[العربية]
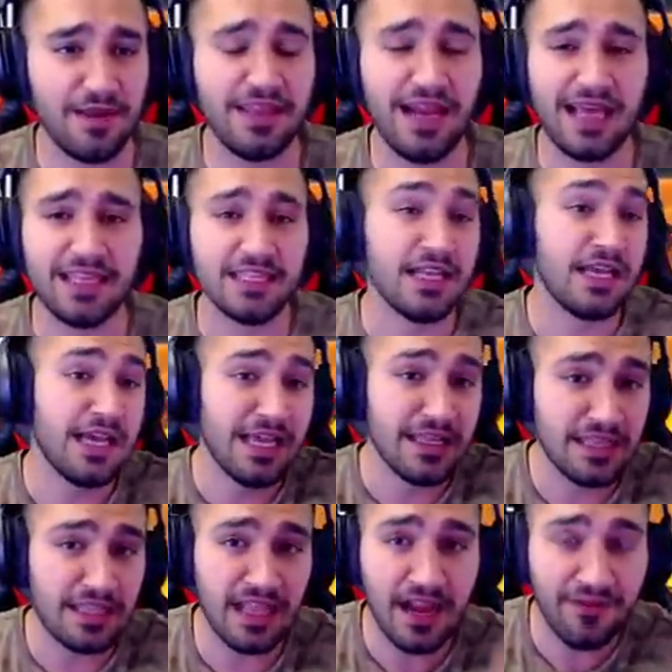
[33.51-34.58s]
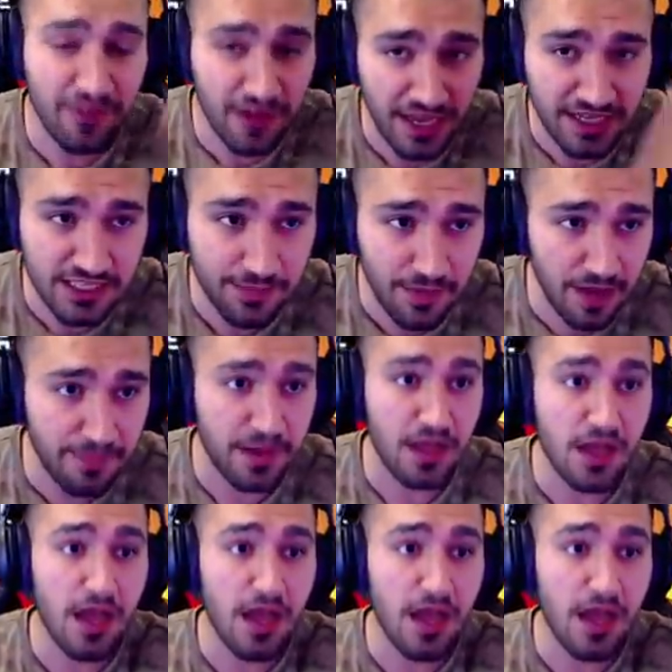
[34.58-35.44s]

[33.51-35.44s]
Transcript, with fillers: هذا العدد 30000 لايك شباب